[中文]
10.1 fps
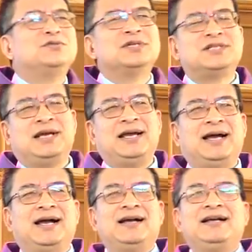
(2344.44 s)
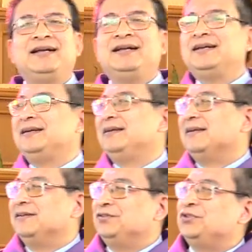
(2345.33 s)
视过谁呀、啊？
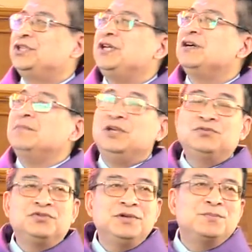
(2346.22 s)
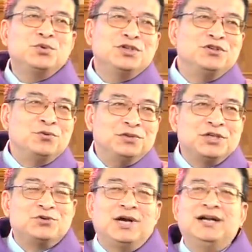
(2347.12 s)
就就这个民族，为什么说是龙
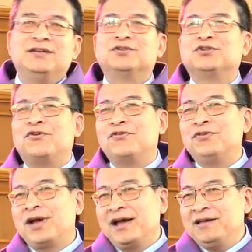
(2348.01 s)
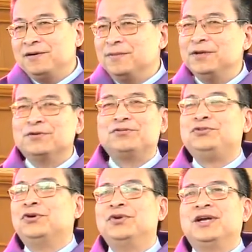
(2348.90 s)
的传人？就从来也没有
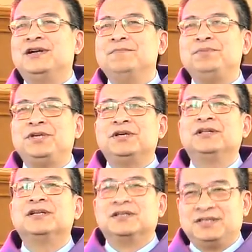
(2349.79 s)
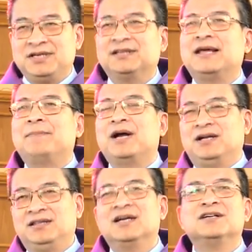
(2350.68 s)
学会跟人平等相待，
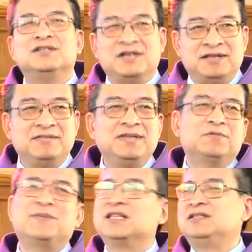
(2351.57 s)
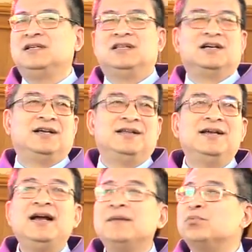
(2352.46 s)
把人当人，也不把自己当人，
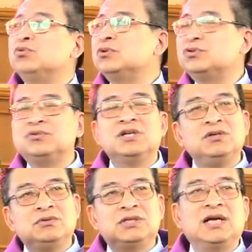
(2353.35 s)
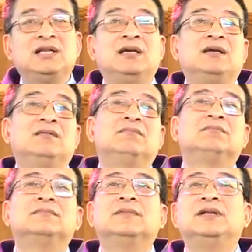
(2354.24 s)
不做畜生就做上帝，
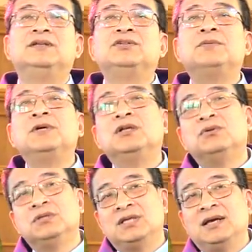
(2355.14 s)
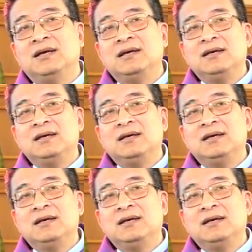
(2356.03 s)
你就这么个东西。